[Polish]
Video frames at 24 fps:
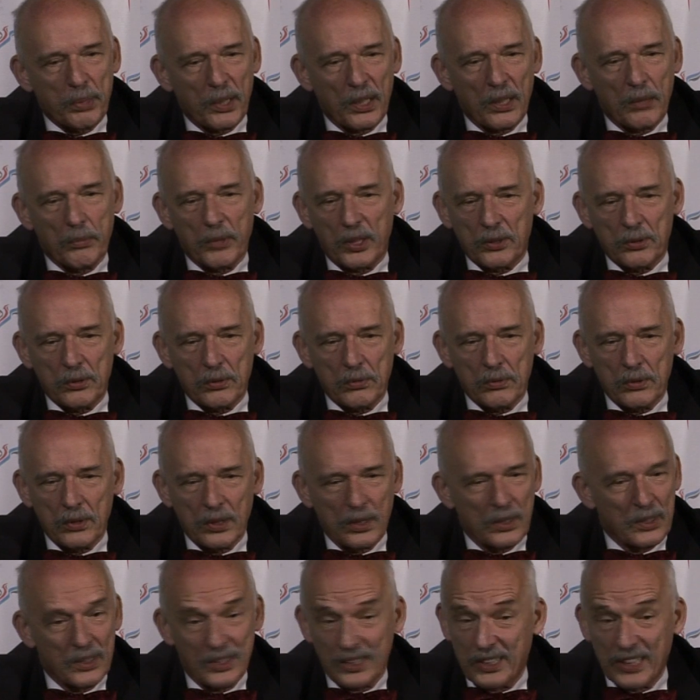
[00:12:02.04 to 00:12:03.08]
parlamentu
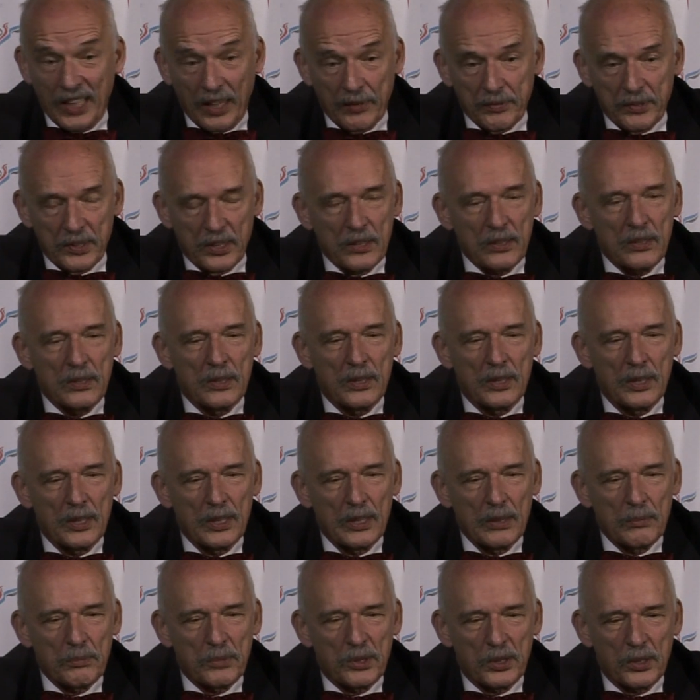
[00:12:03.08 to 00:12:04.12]
jest jawne.
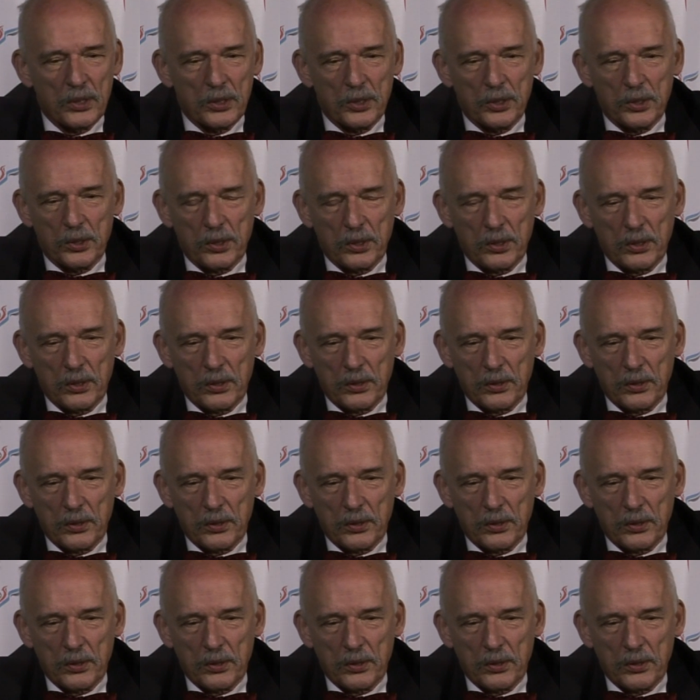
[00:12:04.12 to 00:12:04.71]
Przecież e,